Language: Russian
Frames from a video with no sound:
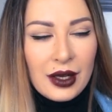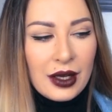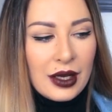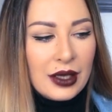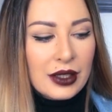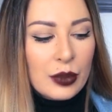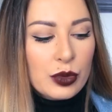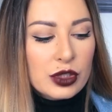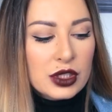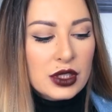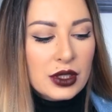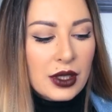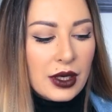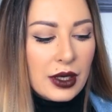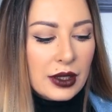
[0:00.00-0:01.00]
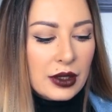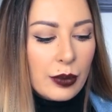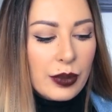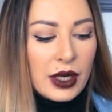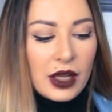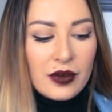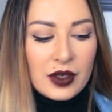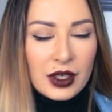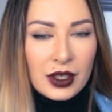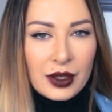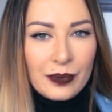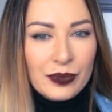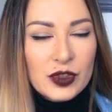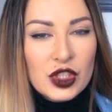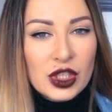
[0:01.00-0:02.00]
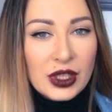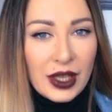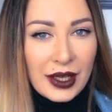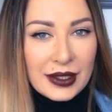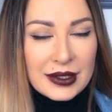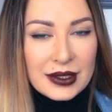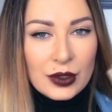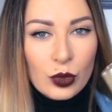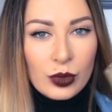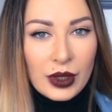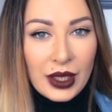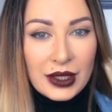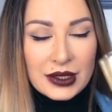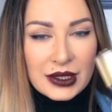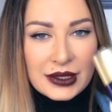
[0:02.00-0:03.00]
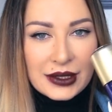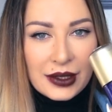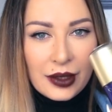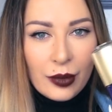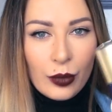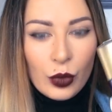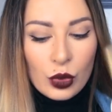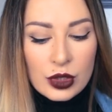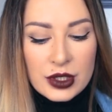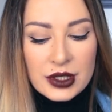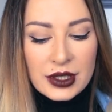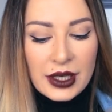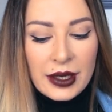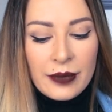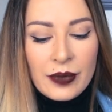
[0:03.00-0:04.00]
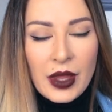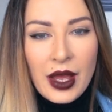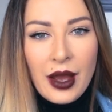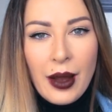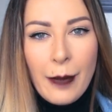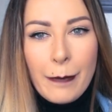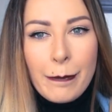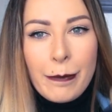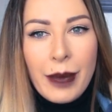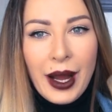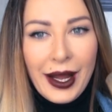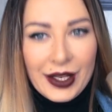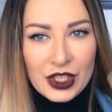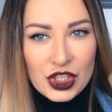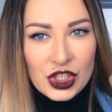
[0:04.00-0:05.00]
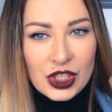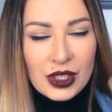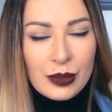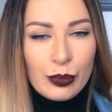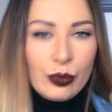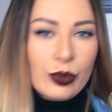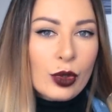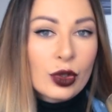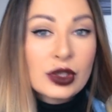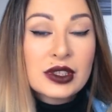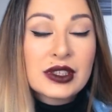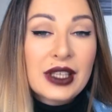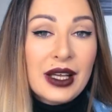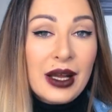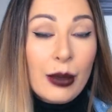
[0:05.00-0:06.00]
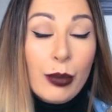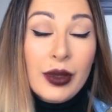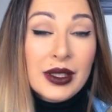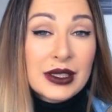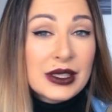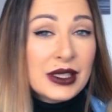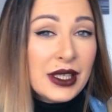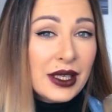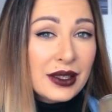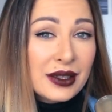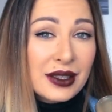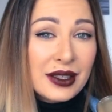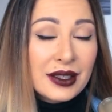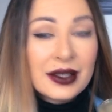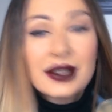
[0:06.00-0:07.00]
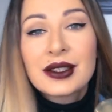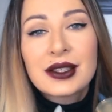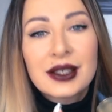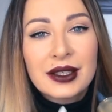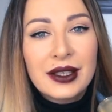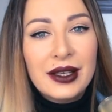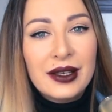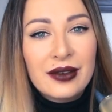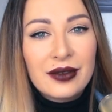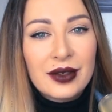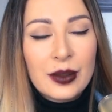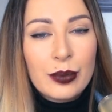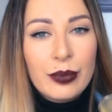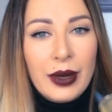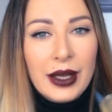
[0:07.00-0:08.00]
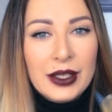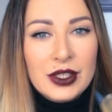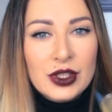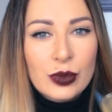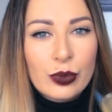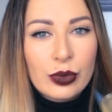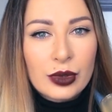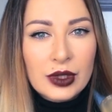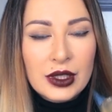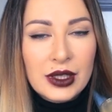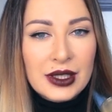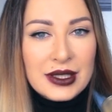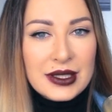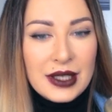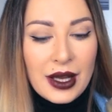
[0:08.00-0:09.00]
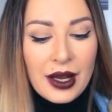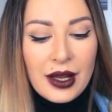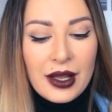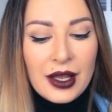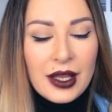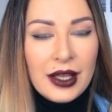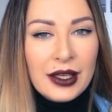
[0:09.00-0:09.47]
А, напишите, как это правильно читается. У меня здесь эмульсия, патчи, просто обалденные гидрогелевые патчи под глаза